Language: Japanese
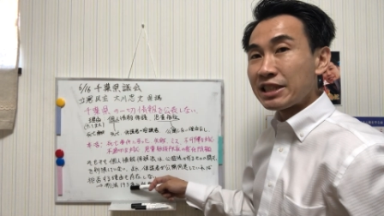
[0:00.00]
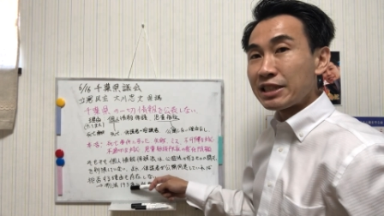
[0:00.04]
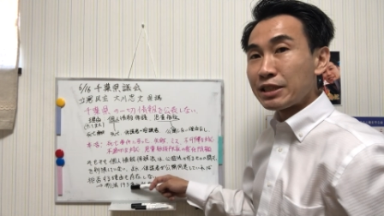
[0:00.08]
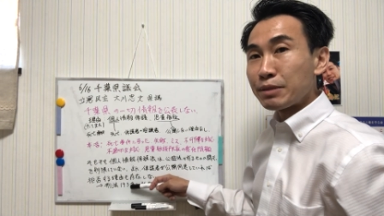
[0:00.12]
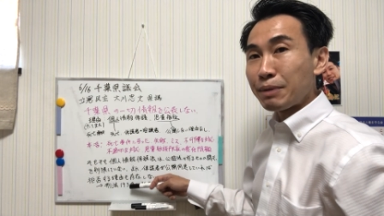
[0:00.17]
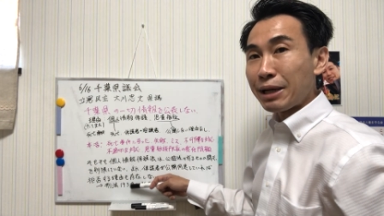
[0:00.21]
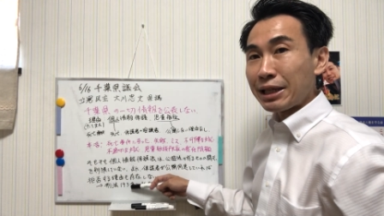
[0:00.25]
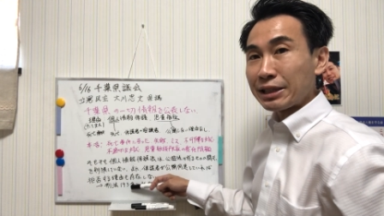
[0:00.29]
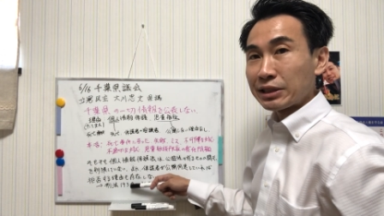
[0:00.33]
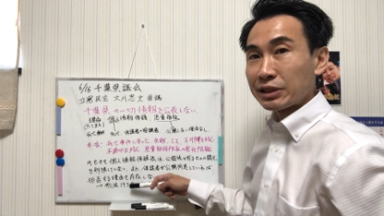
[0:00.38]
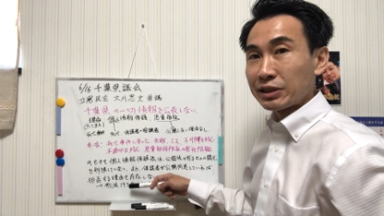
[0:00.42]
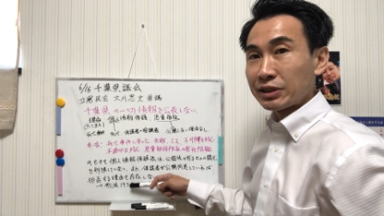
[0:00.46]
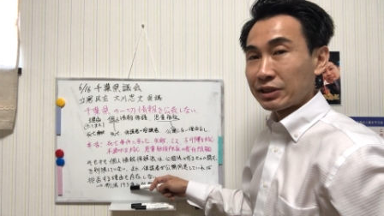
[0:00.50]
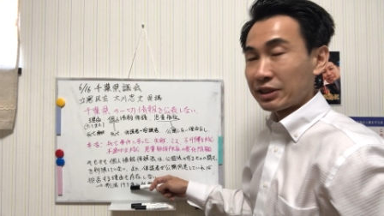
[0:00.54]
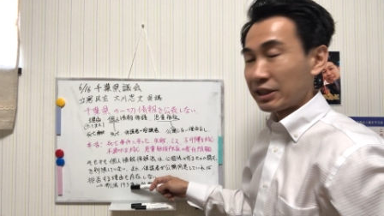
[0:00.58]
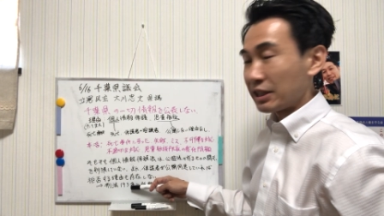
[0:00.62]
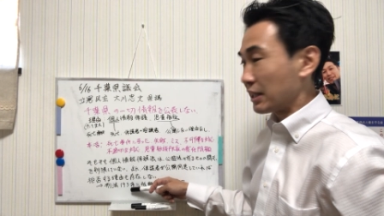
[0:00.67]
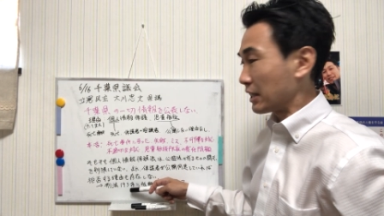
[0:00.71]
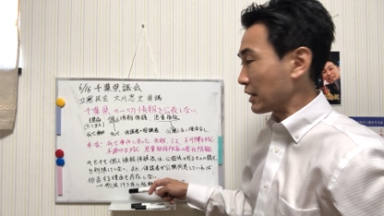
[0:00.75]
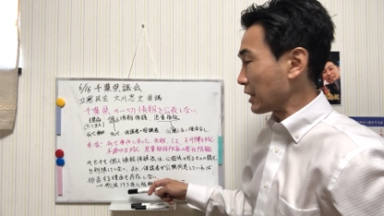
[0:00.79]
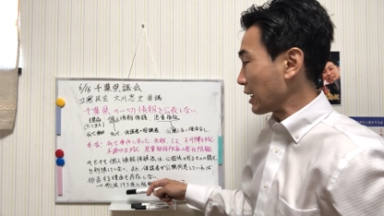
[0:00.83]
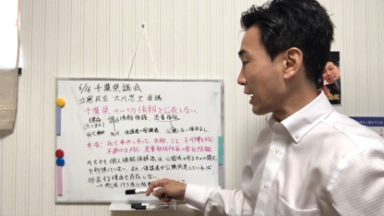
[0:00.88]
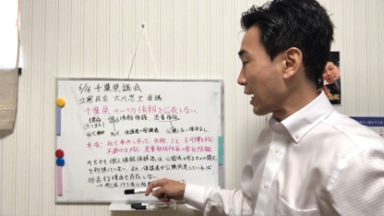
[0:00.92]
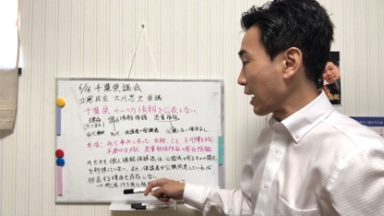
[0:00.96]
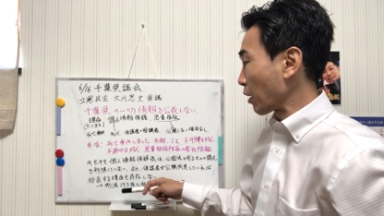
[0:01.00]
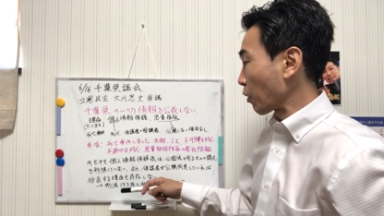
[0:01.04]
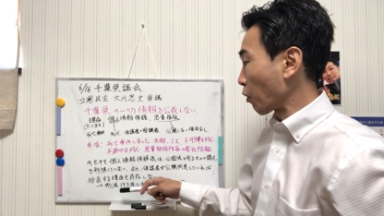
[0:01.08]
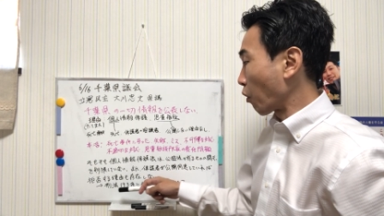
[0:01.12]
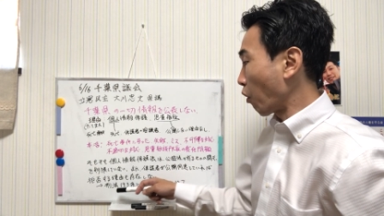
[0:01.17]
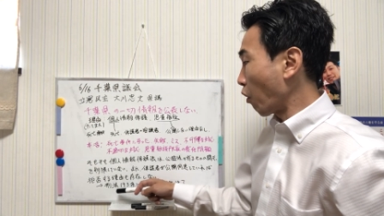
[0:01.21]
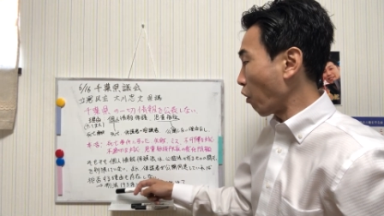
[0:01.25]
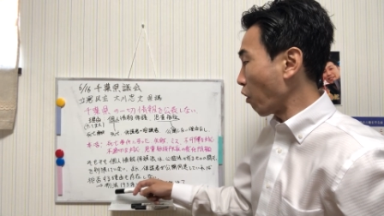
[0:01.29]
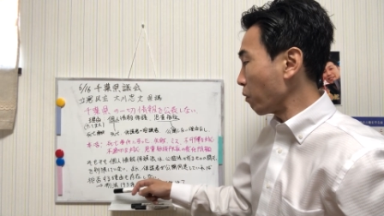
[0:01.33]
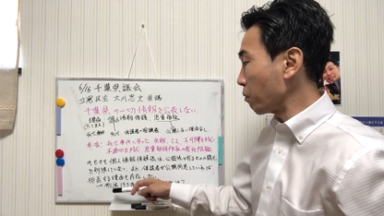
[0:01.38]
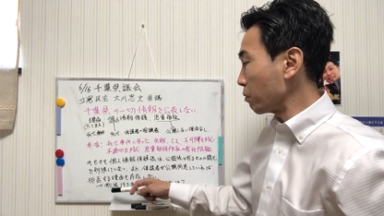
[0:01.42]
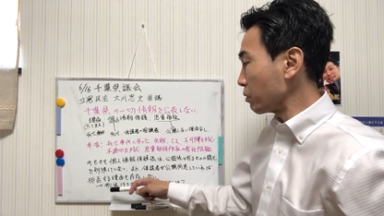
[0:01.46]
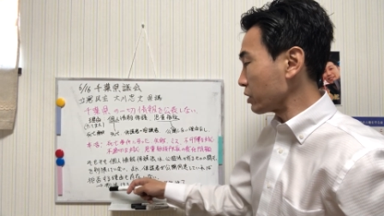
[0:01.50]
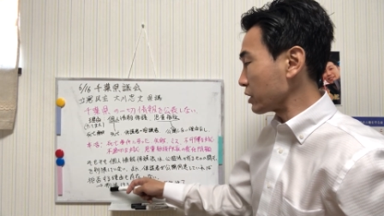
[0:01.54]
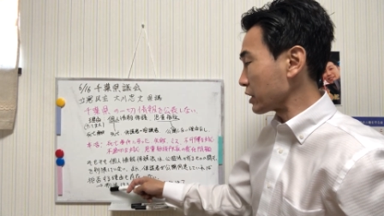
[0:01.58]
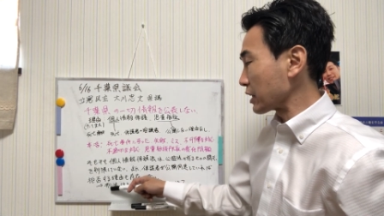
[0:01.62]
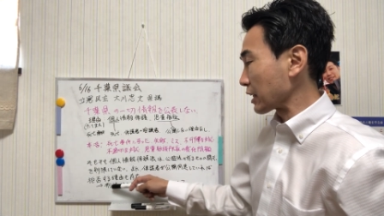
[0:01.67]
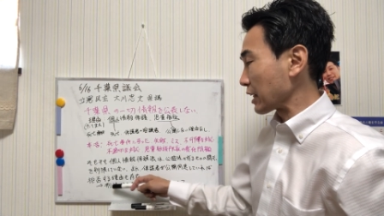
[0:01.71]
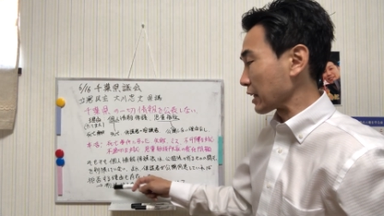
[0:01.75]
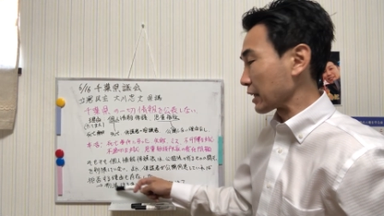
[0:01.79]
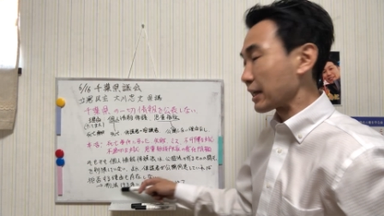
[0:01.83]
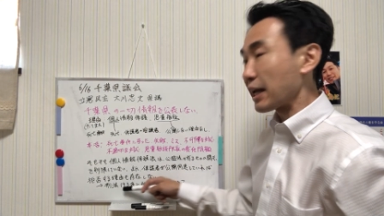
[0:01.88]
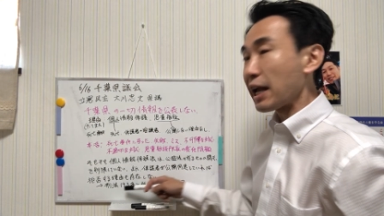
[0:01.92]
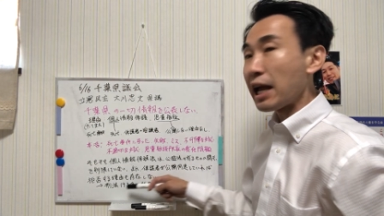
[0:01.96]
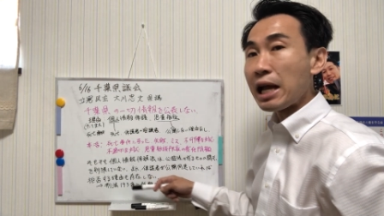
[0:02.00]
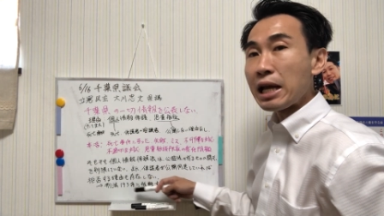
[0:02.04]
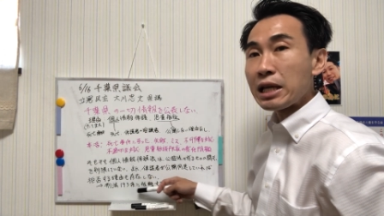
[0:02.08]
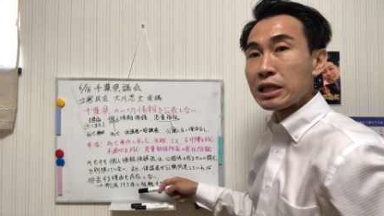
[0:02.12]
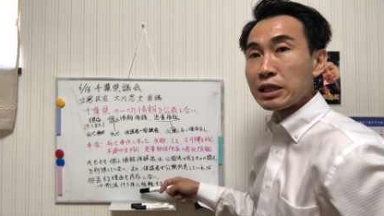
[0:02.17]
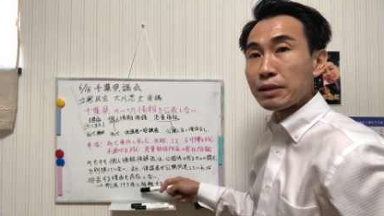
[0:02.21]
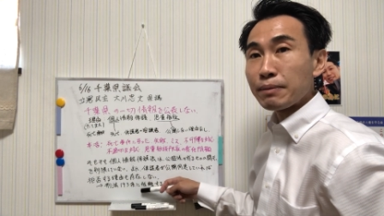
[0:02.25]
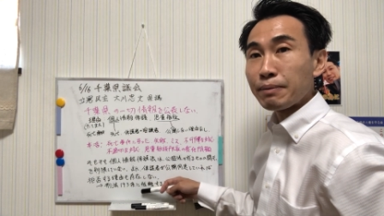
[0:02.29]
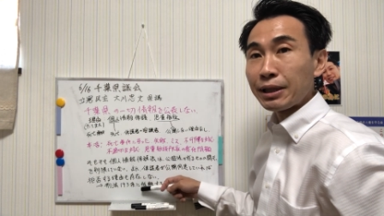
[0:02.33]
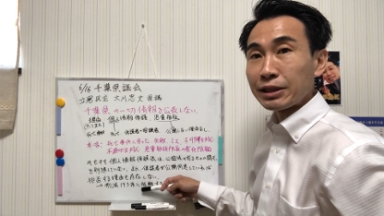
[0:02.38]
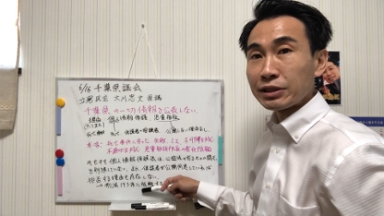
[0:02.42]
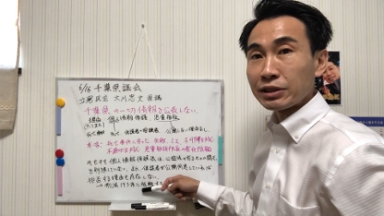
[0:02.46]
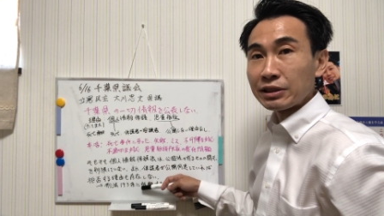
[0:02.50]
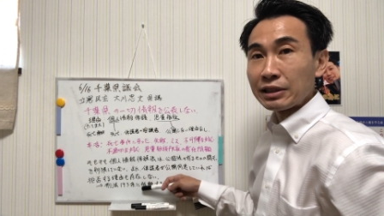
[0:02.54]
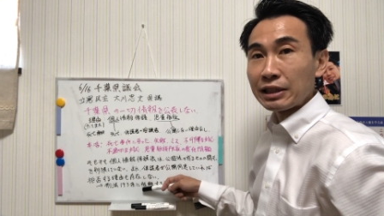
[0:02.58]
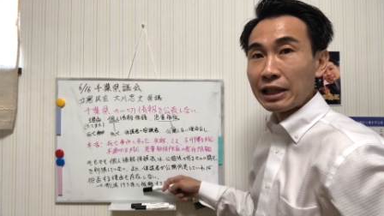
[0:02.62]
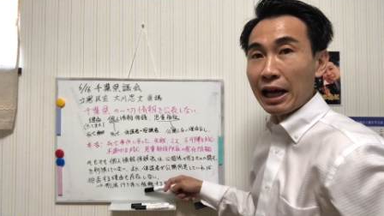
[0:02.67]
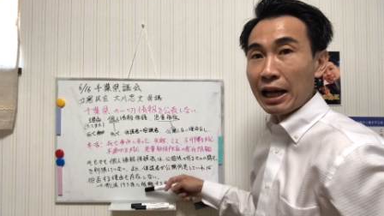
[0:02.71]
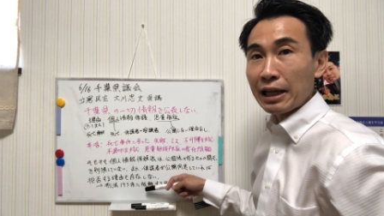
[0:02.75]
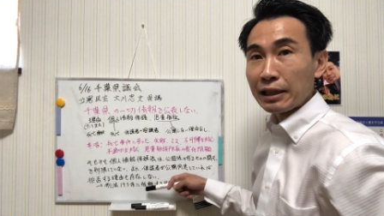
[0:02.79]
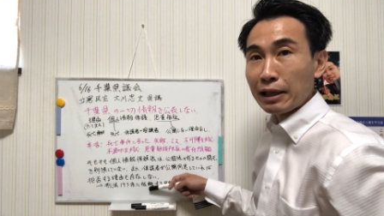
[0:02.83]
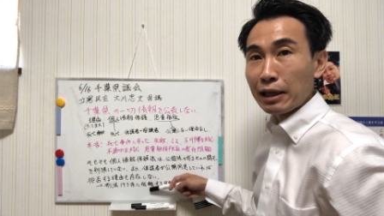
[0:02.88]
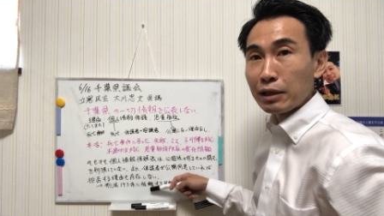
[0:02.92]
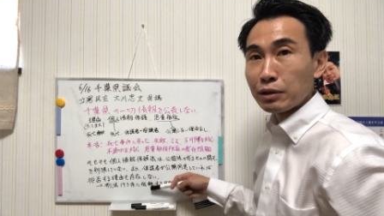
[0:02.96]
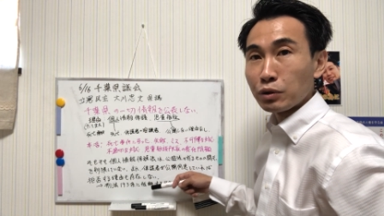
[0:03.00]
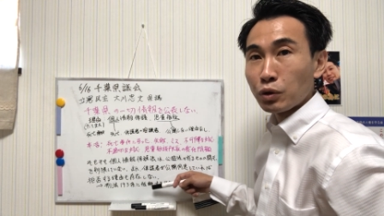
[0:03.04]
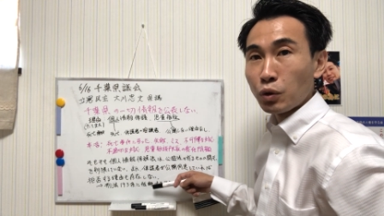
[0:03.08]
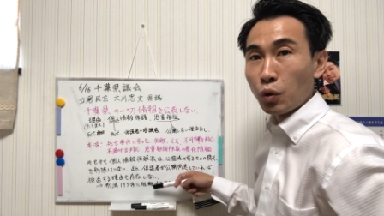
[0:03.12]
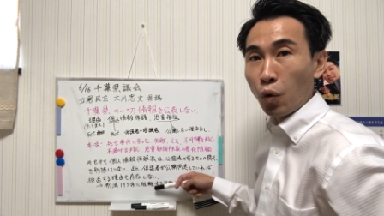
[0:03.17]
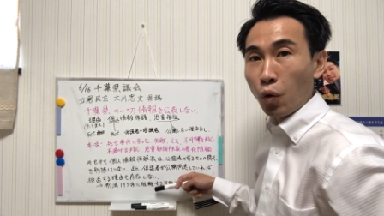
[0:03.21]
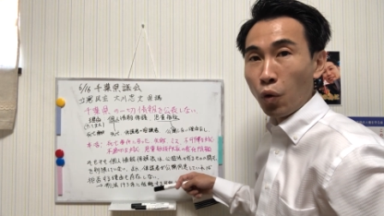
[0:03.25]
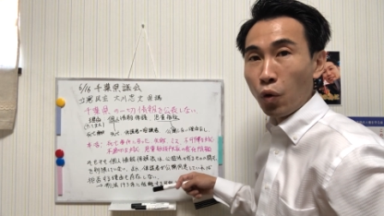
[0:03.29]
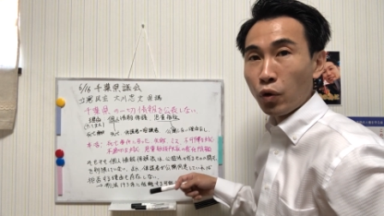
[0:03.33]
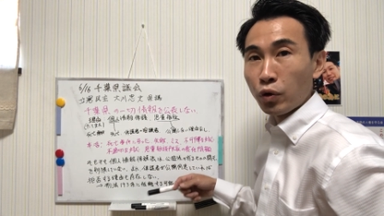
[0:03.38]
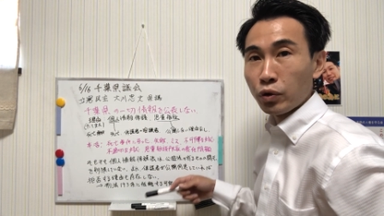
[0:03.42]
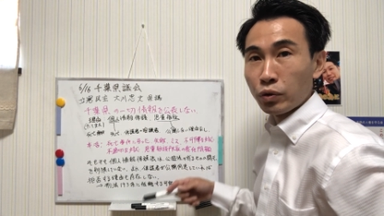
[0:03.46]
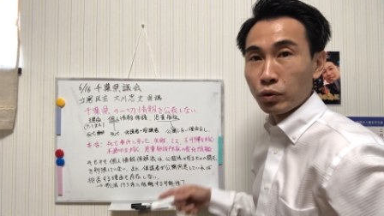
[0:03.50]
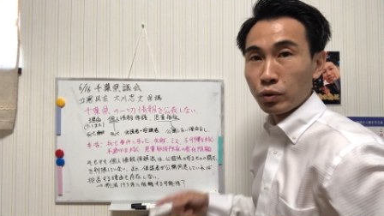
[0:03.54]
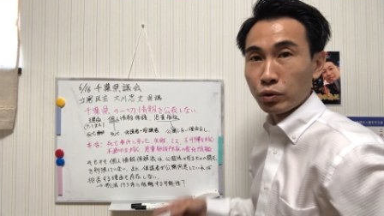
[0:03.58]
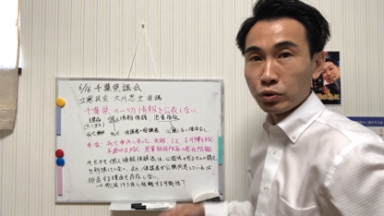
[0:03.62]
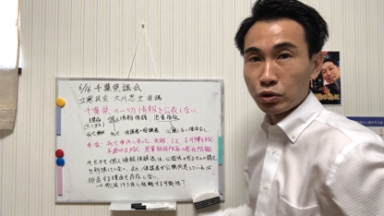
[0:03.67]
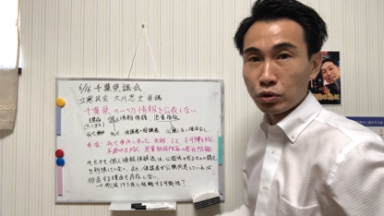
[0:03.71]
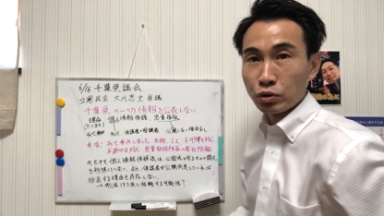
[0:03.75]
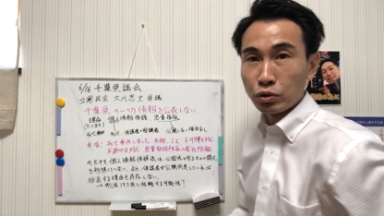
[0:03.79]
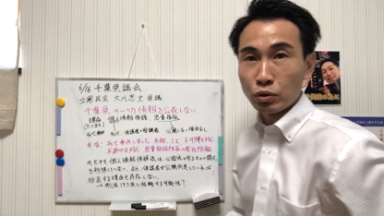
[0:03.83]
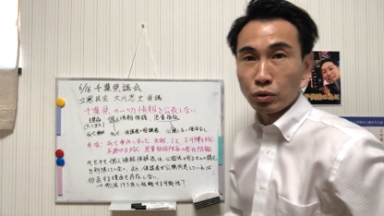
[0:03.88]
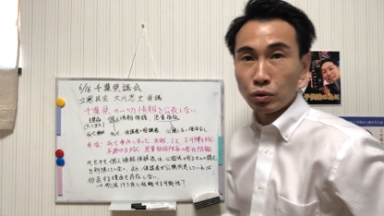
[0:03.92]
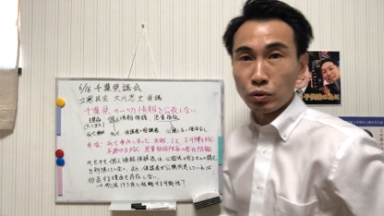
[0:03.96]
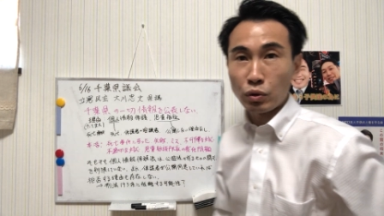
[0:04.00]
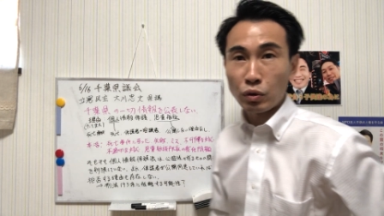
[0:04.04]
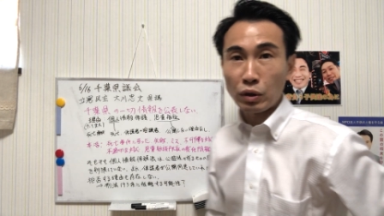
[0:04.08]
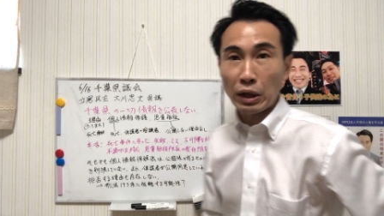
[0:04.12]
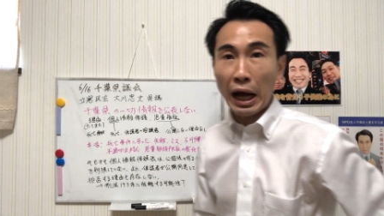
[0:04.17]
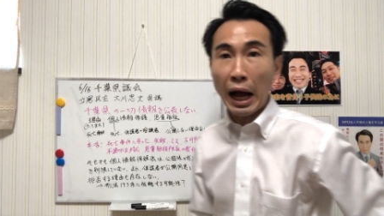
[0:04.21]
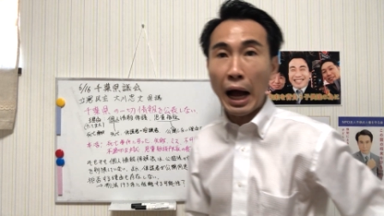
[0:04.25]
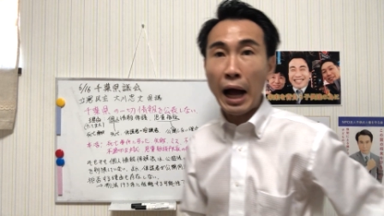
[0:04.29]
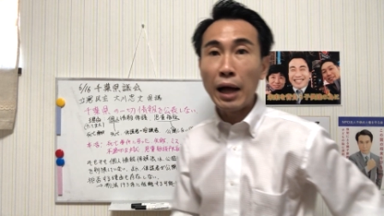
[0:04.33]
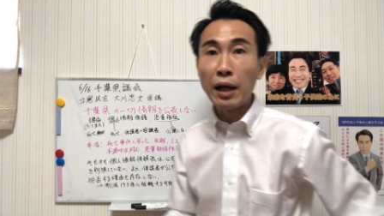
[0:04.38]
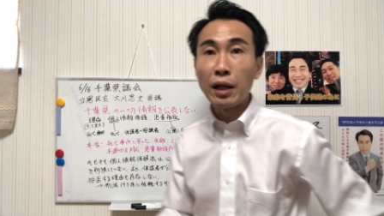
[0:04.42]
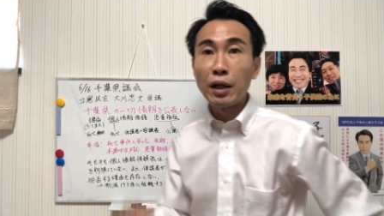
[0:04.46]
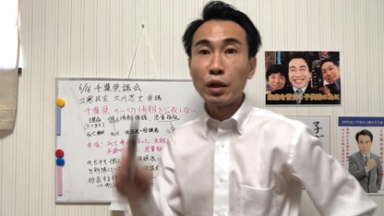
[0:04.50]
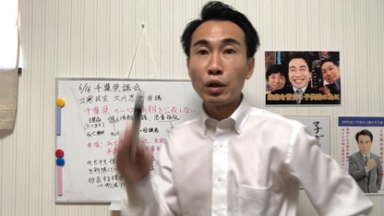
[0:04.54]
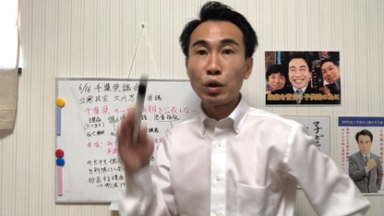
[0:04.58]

事罰に公務員が刑事罰にあたる行為をすることが